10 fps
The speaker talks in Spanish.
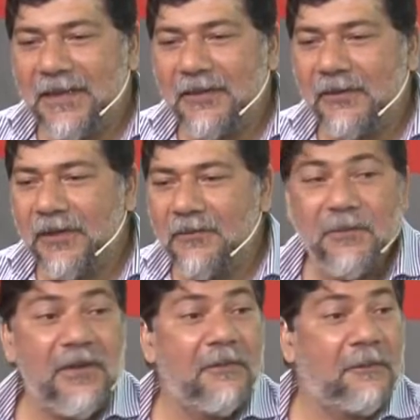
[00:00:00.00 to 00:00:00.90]
recordando a
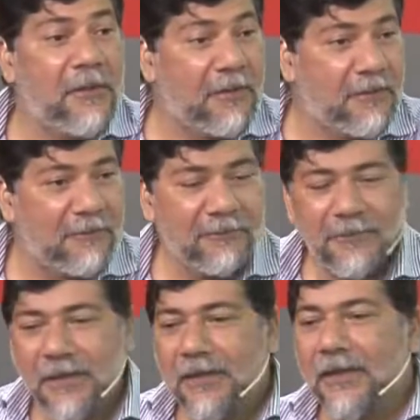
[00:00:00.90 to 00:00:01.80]
Piñón Fijo,
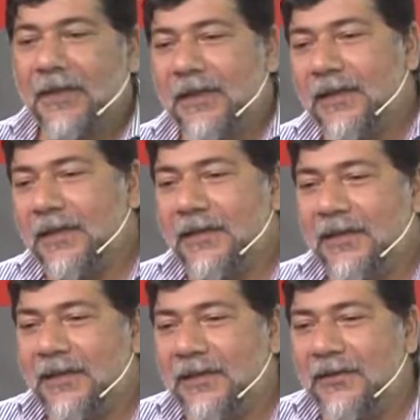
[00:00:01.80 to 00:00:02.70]

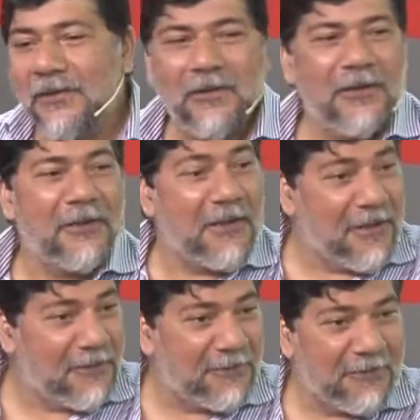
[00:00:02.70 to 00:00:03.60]
el, ídolo de los
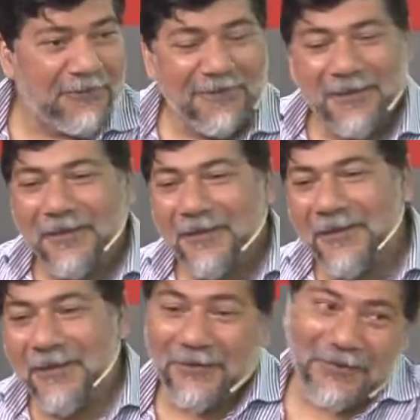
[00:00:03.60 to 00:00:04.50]
niños
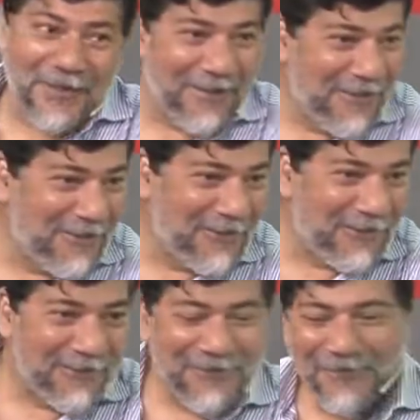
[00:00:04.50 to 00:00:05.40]
y de no tan
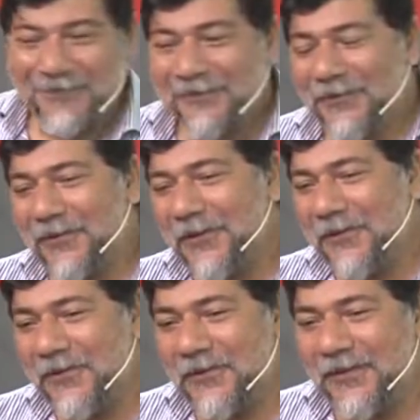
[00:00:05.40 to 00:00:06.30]
niños. Yo que lo
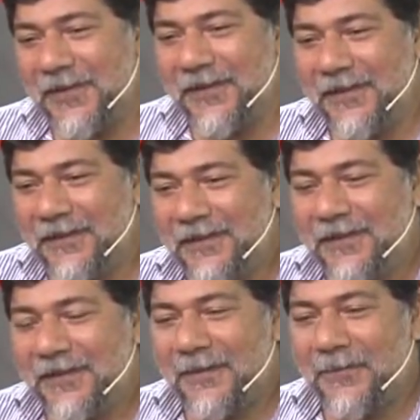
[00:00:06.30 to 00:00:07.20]
conocí
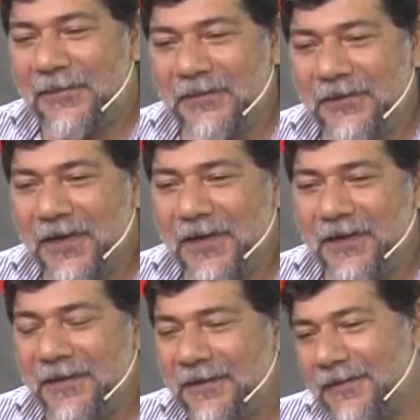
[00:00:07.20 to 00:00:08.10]
en
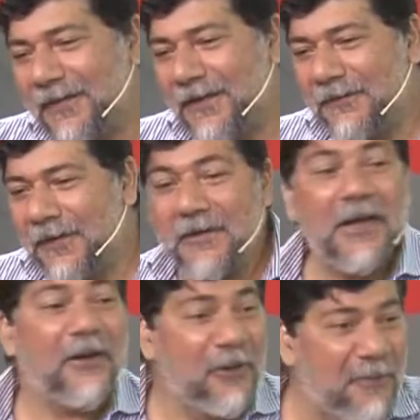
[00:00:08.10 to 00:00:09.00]
persona a
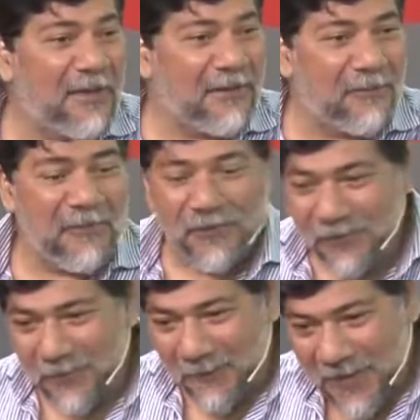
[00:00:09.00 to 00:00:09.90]
Fabián Gómez como,
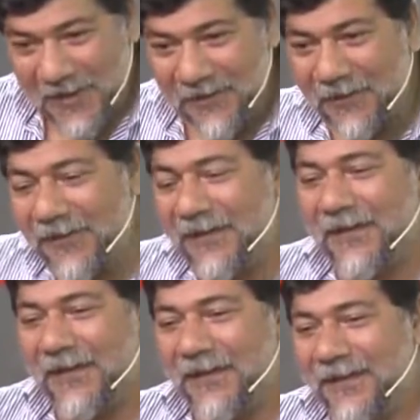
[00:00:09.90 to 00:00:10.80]
como amigo y,
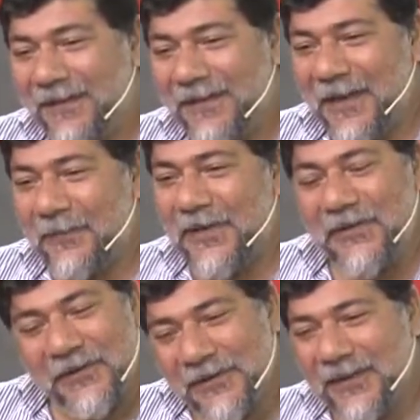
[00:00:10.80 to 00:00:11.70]
a
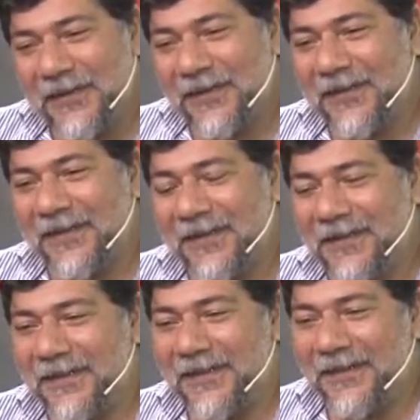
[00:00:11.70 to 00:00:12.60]
Piñón,
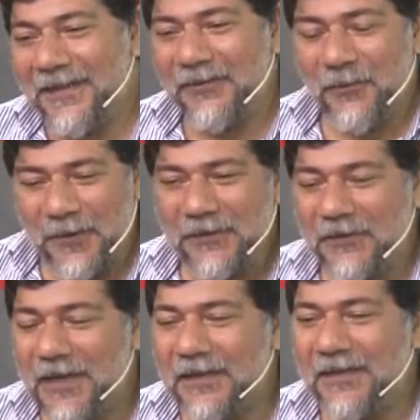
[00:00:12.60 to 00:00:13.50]
que, es su
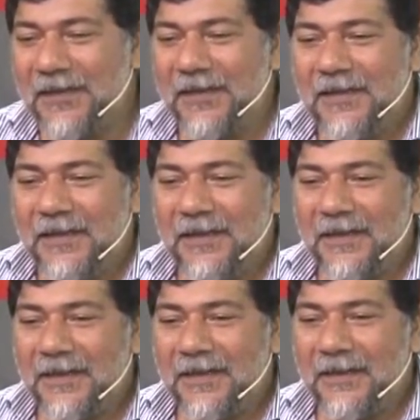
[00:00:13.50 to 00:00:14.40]
personaje.
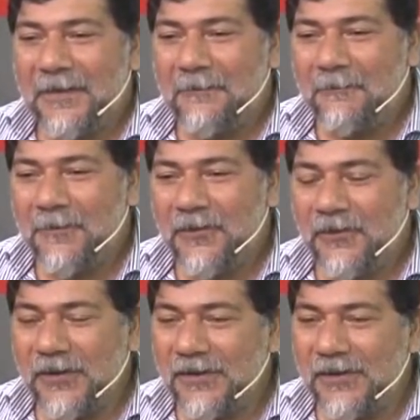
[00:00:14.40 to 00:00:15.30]
Eh,
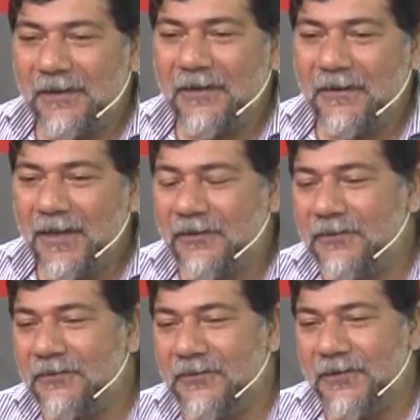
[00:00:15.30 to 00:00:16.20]
yo necesitaba hablar
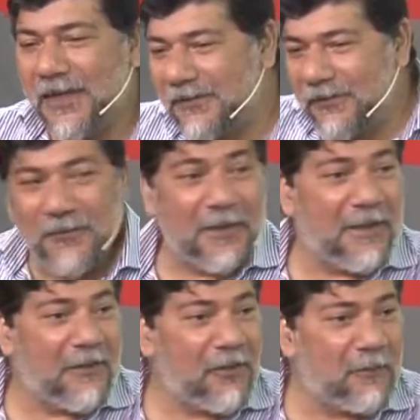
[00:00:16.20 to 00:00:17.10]
con un ex
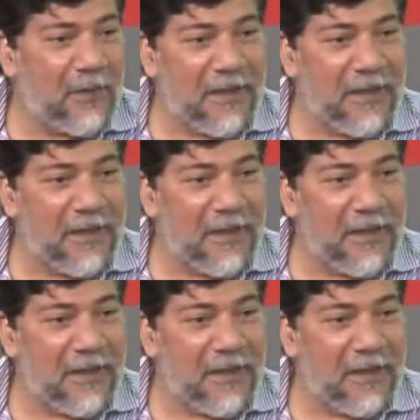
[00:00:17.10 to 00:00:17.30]
gobernador